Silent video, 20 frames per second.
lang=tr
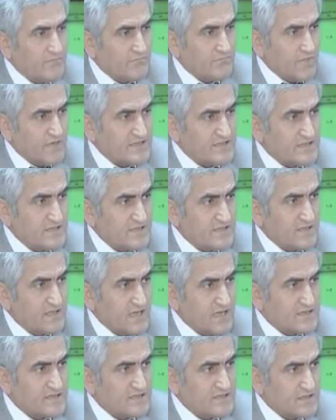basit
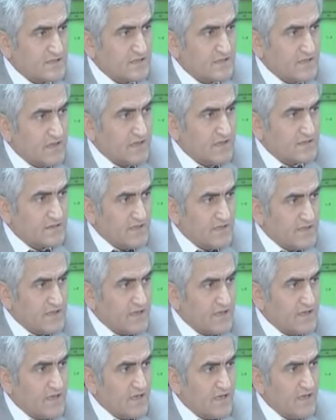rahatsızlıklar
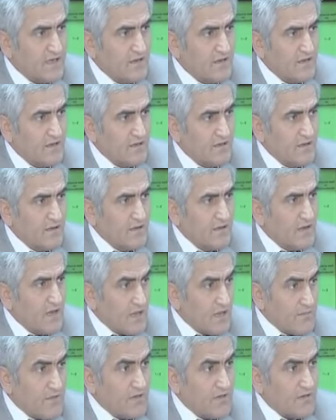nedeniyle
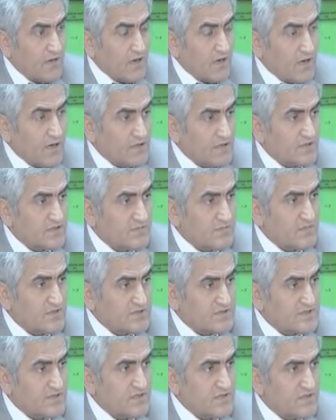hemen ağır
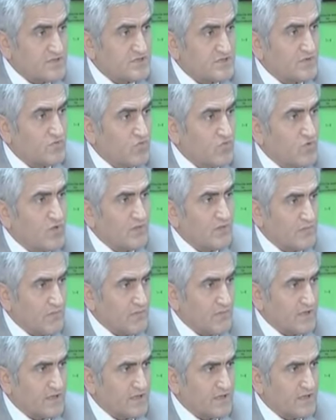kimyasal ilaçlar
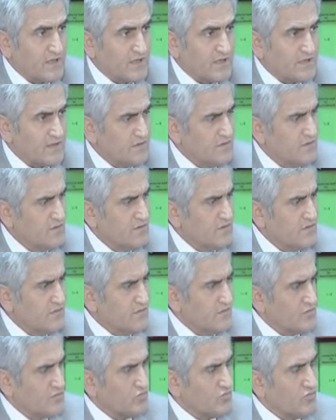kullanmamak gerekir.
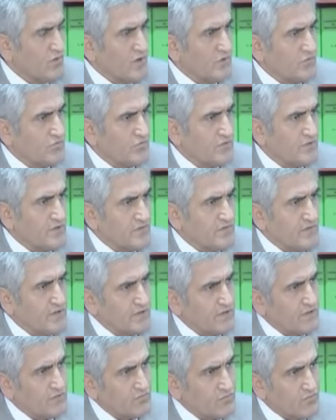Doğal ürünler
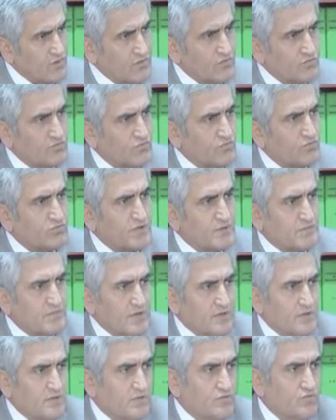varken doğal ürün kullanmak
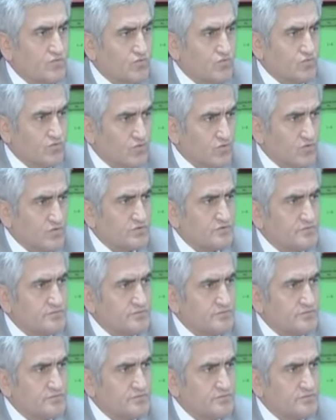Peki. uygun olur.